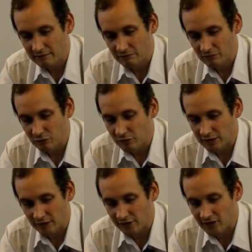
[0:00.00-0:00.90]

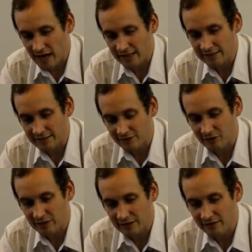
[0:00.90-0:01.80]
durchaus sagen, dass
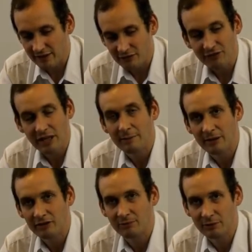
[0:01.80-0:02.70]
hier sehr viele
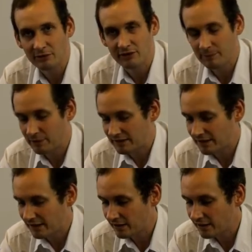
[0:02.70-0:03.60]
Menschen bei uns in der
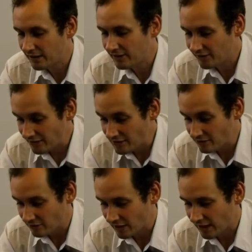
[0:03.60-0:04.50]
Partei
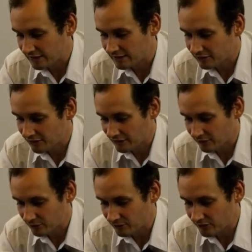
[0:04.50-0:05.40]
sind und gerade in der
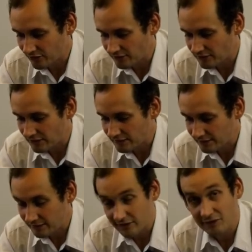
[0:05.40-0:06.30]
Fraktion sind,
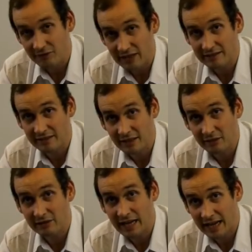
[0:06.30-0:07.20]
die diese Werte
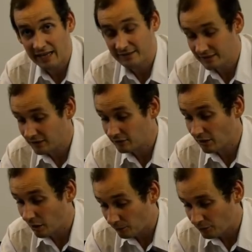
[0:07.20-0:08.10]
auch nachhaltiger und
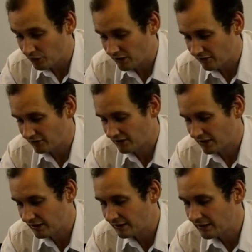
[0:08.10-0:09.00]
glaubwürdiger
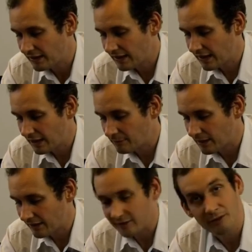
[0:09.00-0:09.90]
vertreten, ähm,
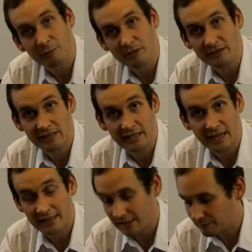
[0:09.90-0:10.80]
als das Politiker der
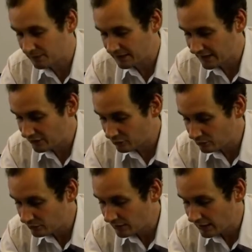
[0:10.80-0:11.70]
anderen Parteien
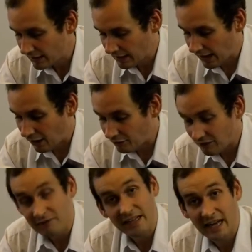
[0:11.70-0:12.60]
tun. Auch
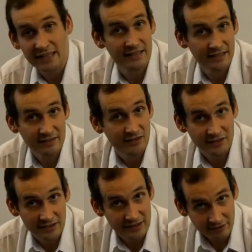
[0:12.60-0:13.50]
wenn wir keine
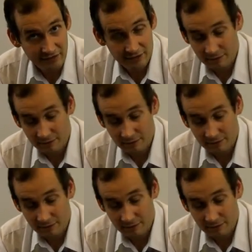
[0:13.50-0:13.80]
dezidiert christliche